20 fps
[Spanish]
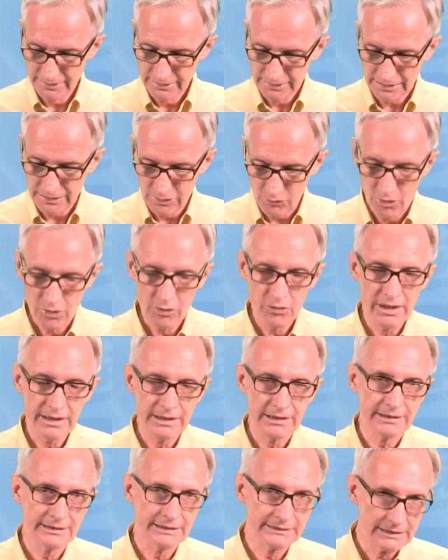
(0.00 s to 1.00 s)
Y luego hay
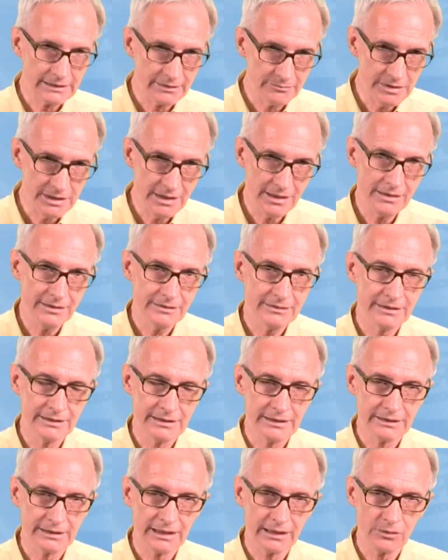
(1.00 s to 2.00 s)
que determinar, hay
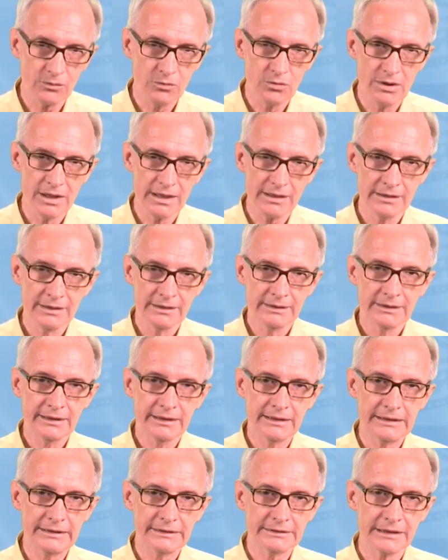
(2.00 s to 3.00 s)
que calcular
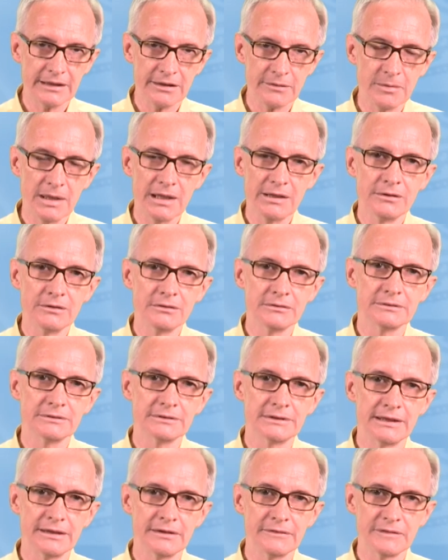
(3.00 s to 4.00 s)
el intervalo
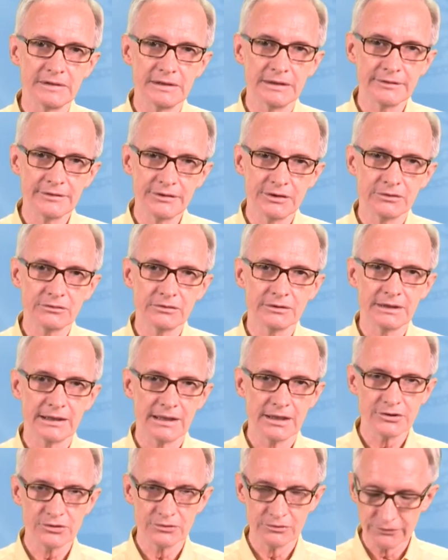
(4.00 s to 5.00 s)
de definición de
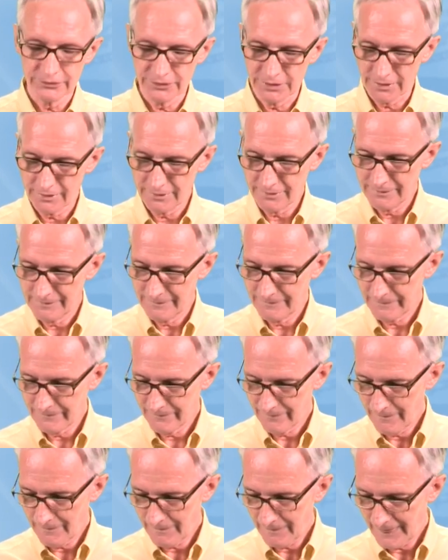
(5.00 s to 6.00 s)
la solución.
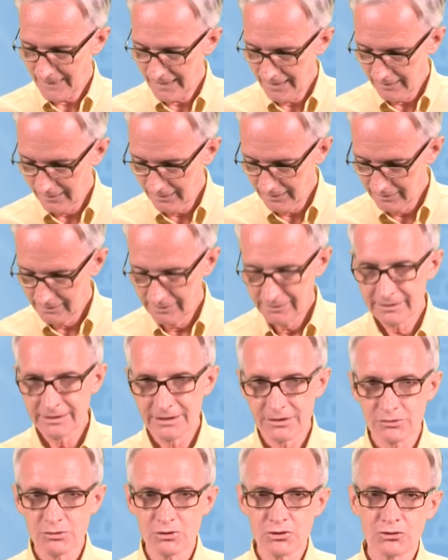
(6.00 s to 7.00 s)

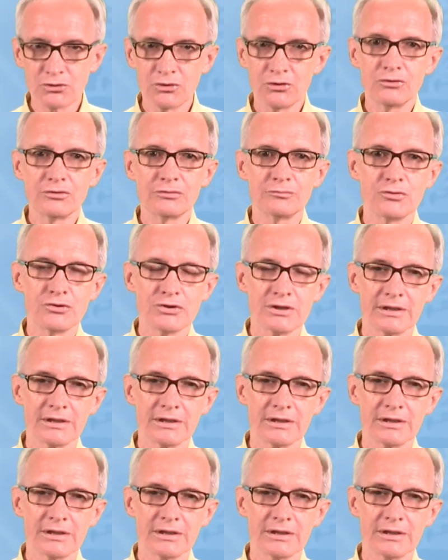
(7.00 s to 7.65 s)
Esto es todo, muchas